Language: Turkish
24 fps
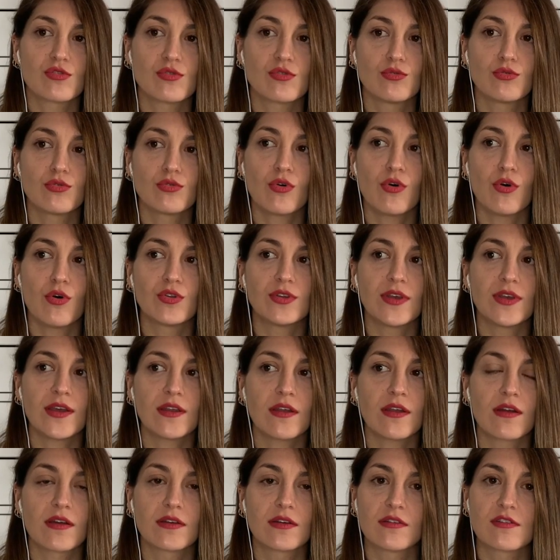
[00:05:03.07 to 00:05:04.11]
euro ödeyen
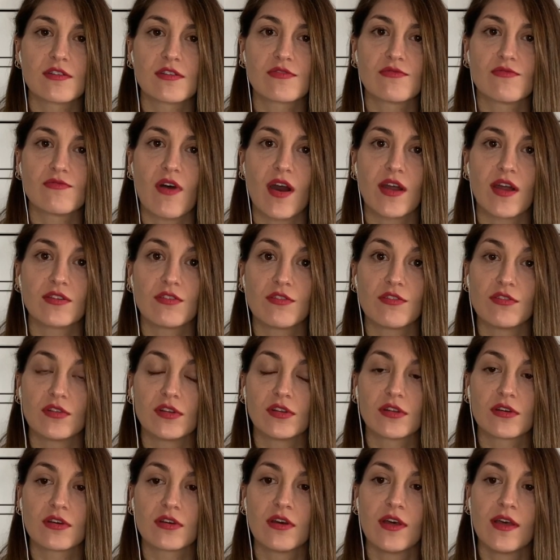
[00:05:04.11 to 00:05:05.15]
arkadaşım vardı
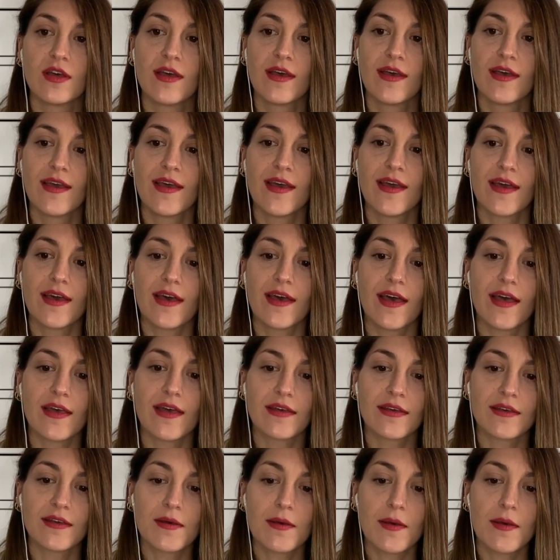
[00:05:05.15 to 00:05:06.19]
yıllık
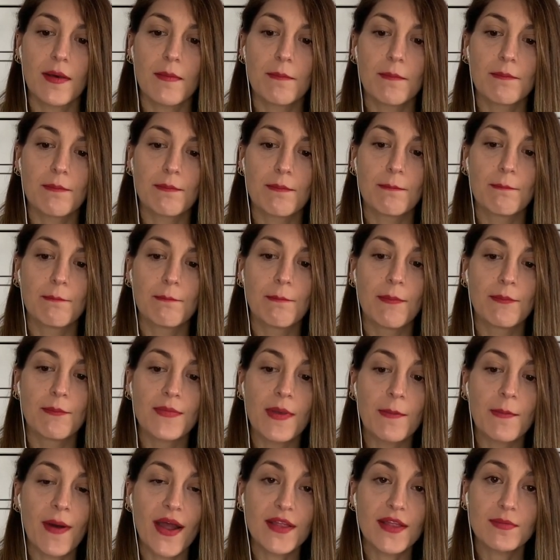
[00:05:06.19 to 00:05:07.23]
e,
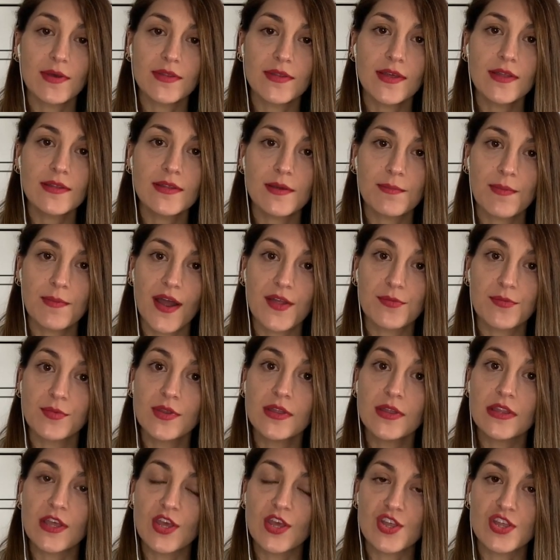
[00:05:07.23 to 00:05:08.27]
departmandan
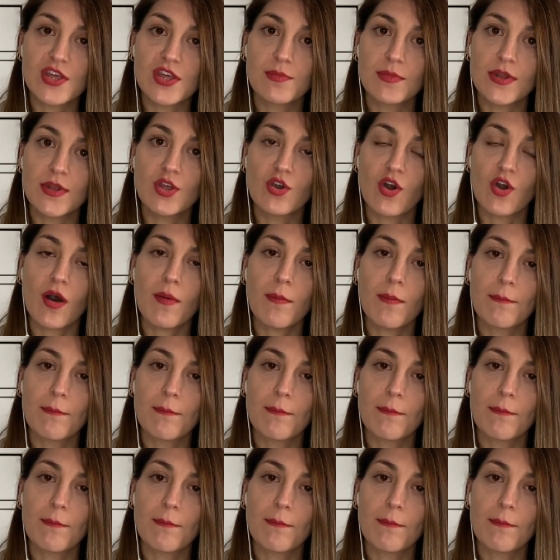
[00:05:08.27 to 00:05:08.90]
departmana değişebiliyor.